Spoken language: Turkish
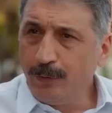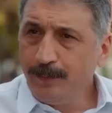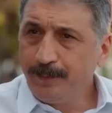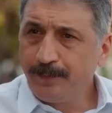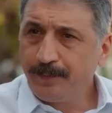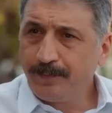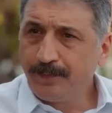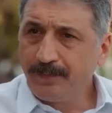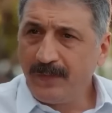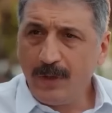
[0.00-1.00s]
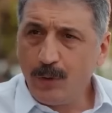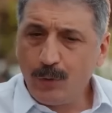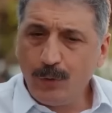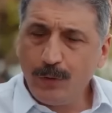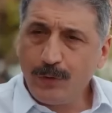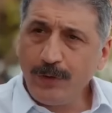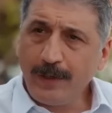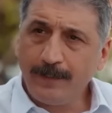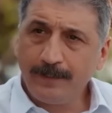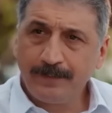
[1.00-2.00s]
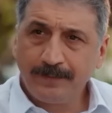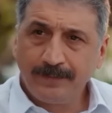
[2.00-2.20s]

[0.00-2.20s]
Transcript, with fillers: oldu. Niye özür diliyorsun ki?